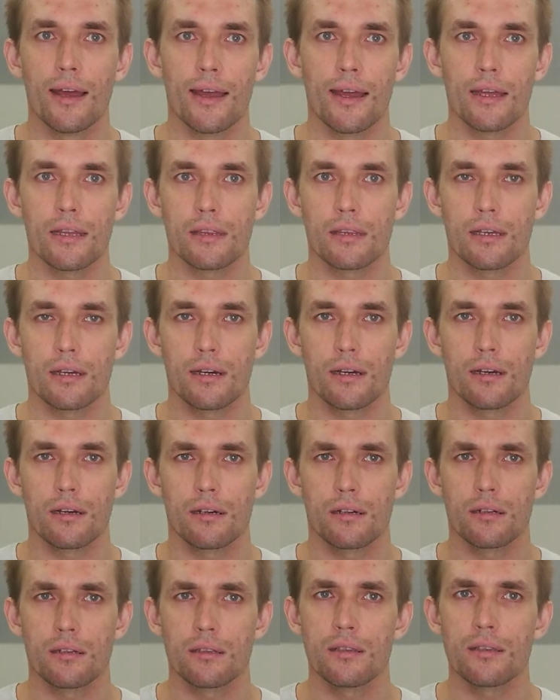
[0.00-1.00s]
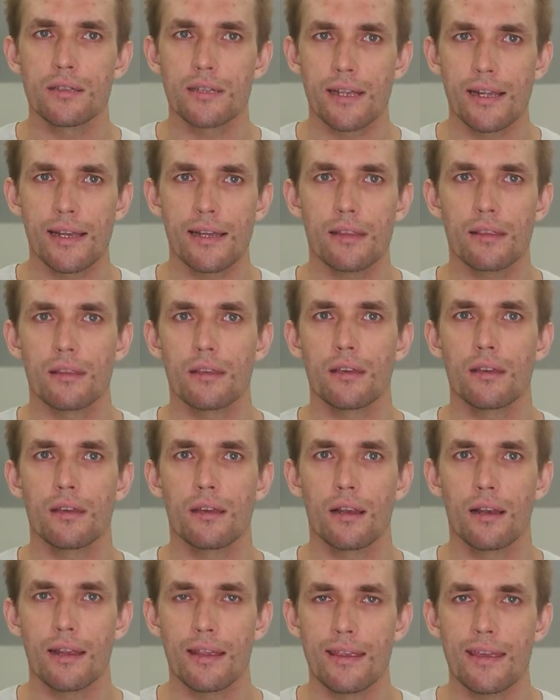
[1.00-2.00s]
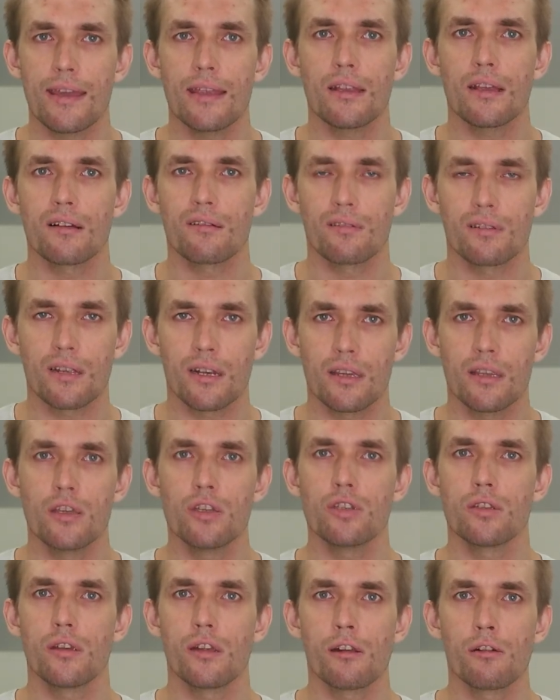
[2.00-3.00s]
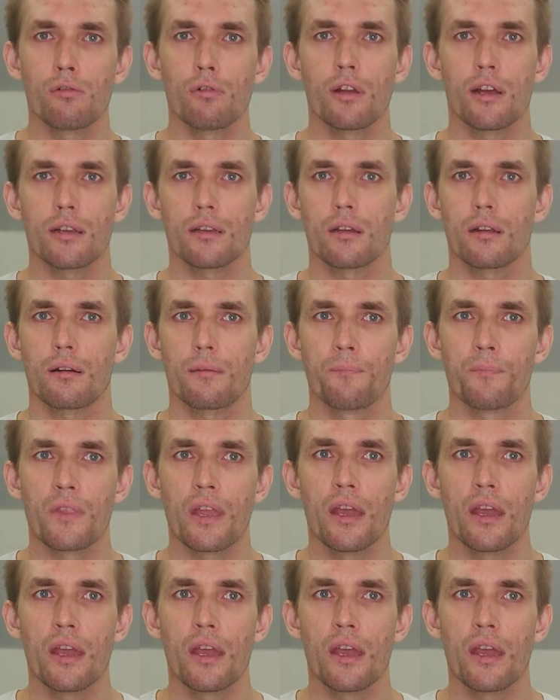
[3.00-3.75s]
Это дискретный линейно-квадратичный регулятор.